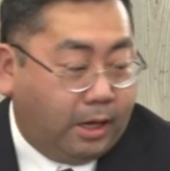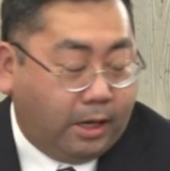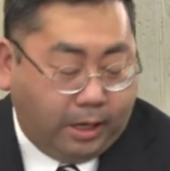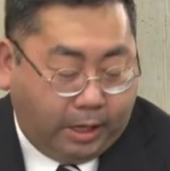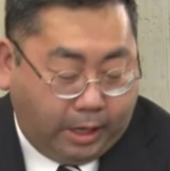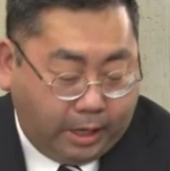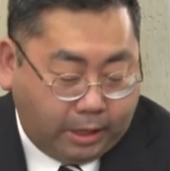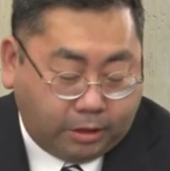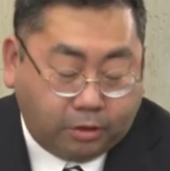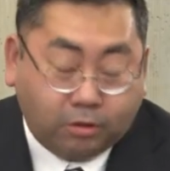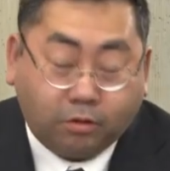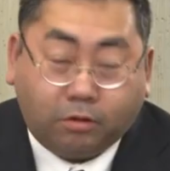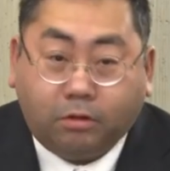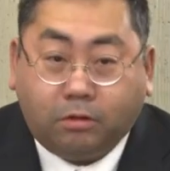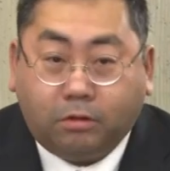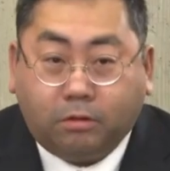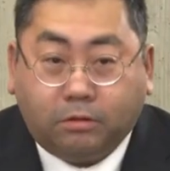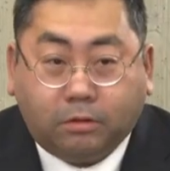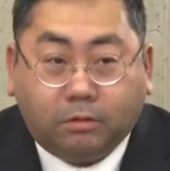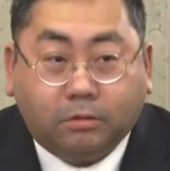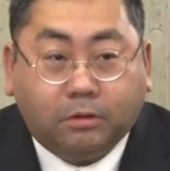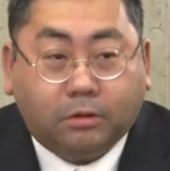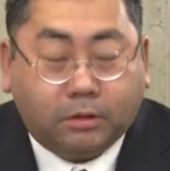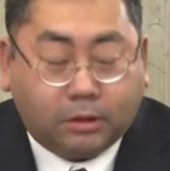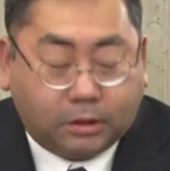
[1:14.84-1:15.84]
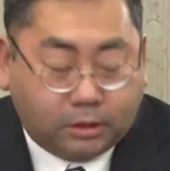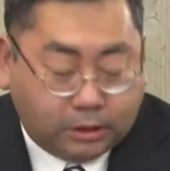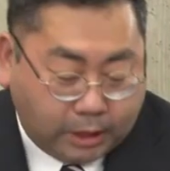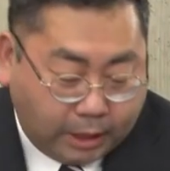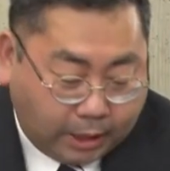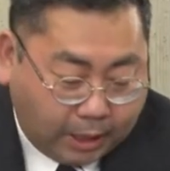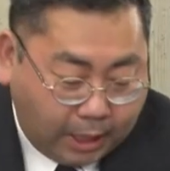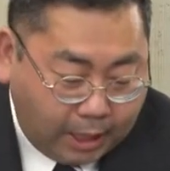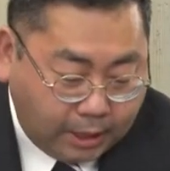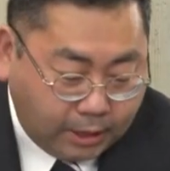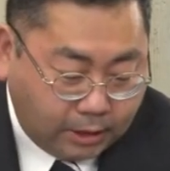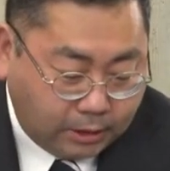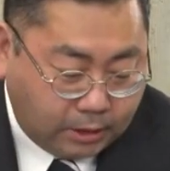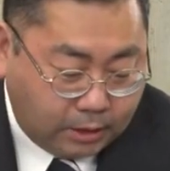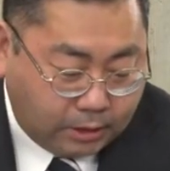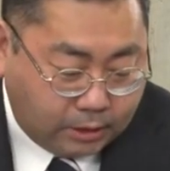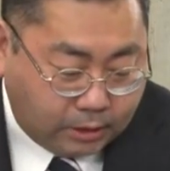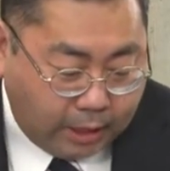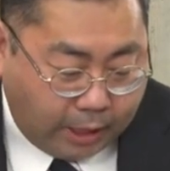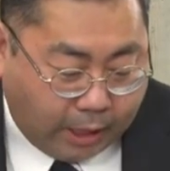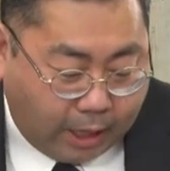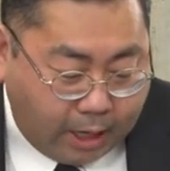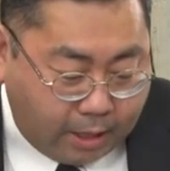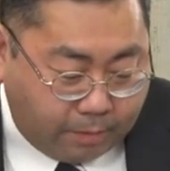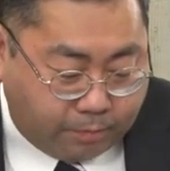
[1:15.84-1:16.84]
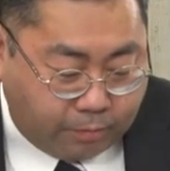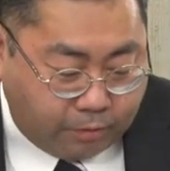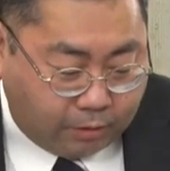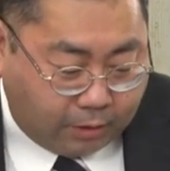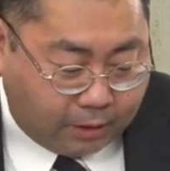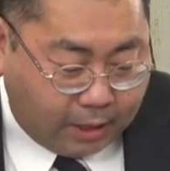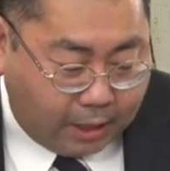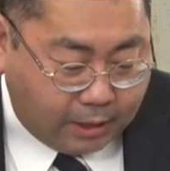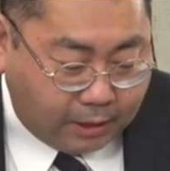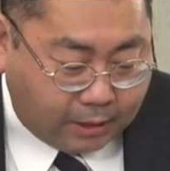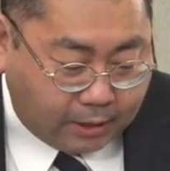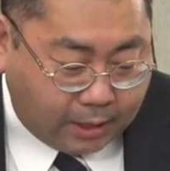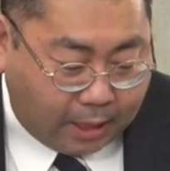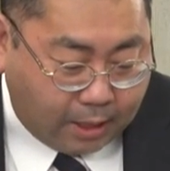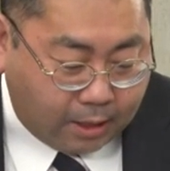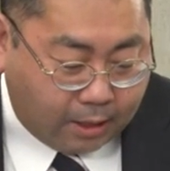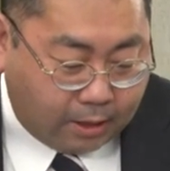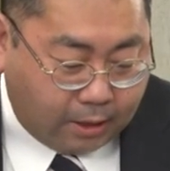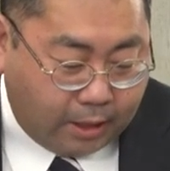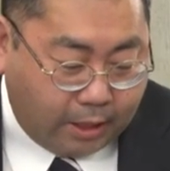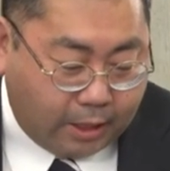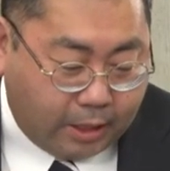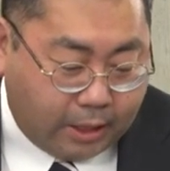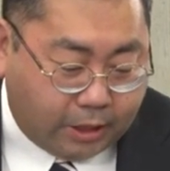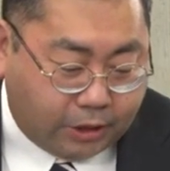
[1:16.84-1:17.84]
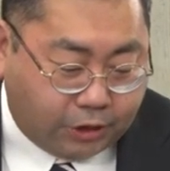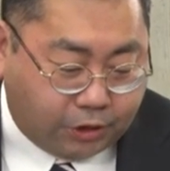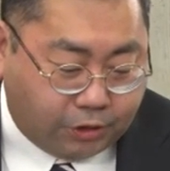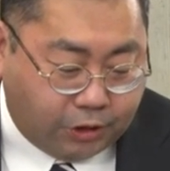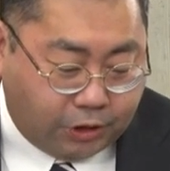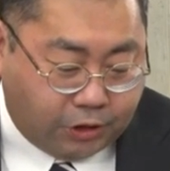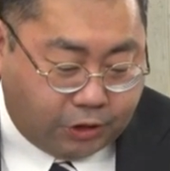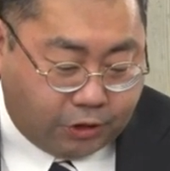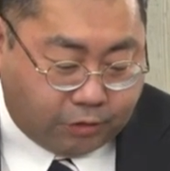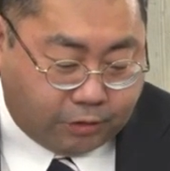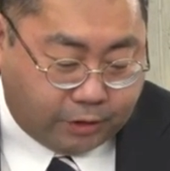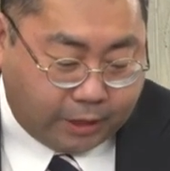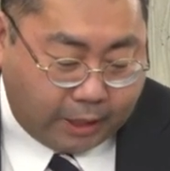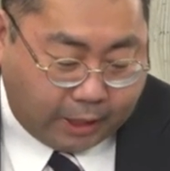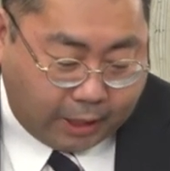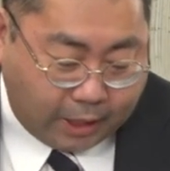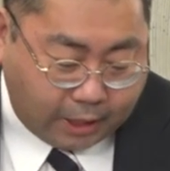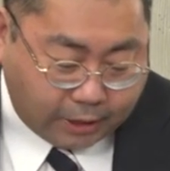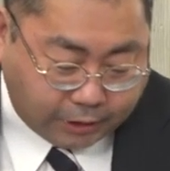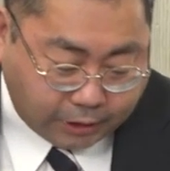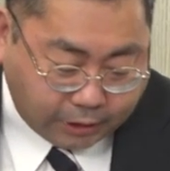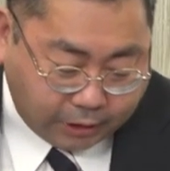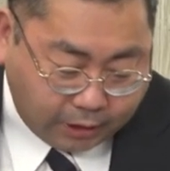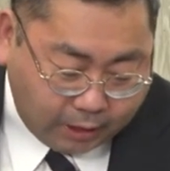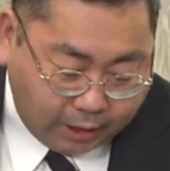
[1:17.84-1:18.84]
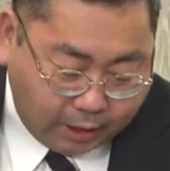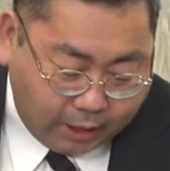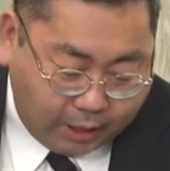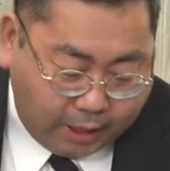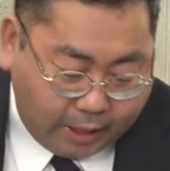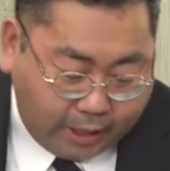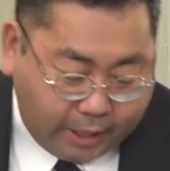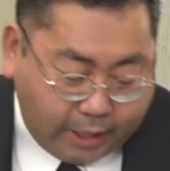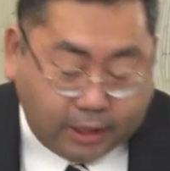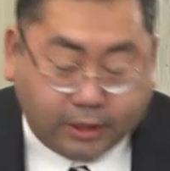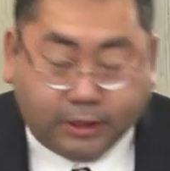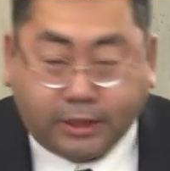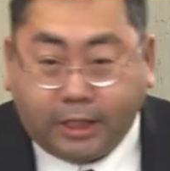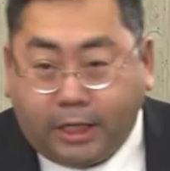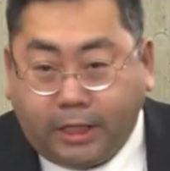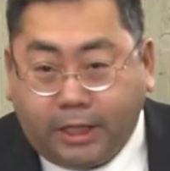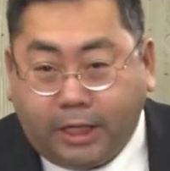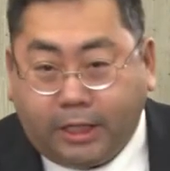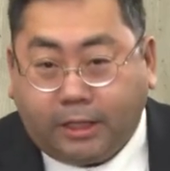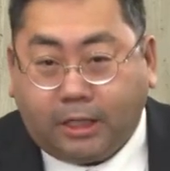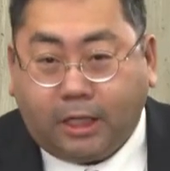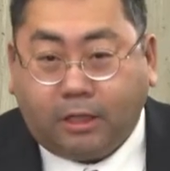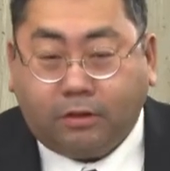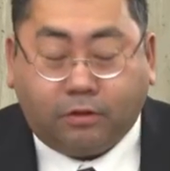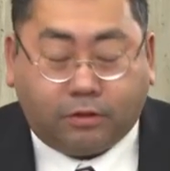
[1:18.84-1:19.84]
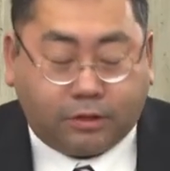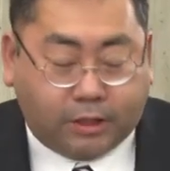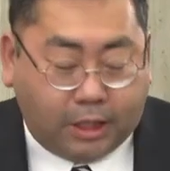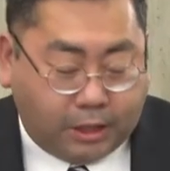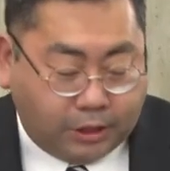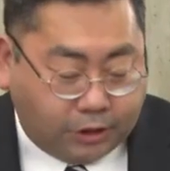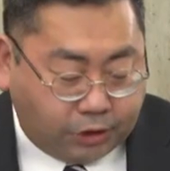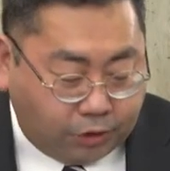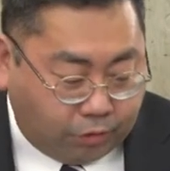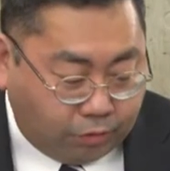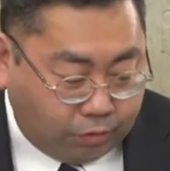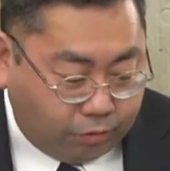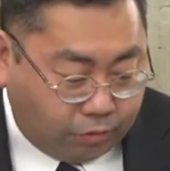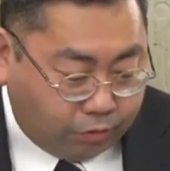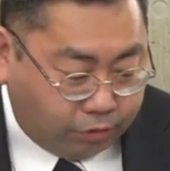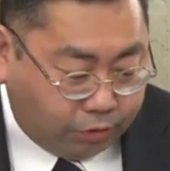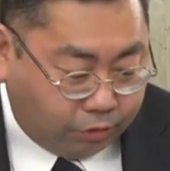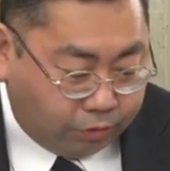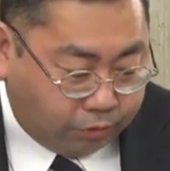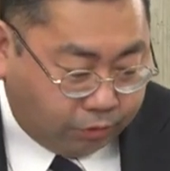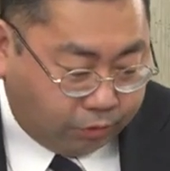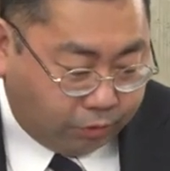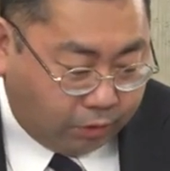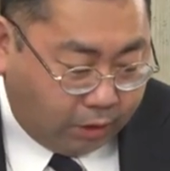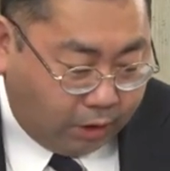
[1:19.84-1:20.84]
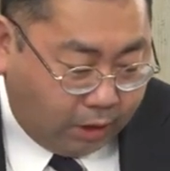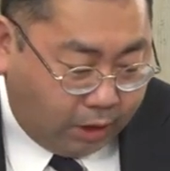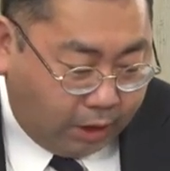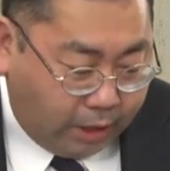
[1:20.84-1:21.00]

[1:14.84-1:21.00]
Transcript: えっと、世界世界文化遺産、えー、首里城で火事、えー、正殿など全焼という、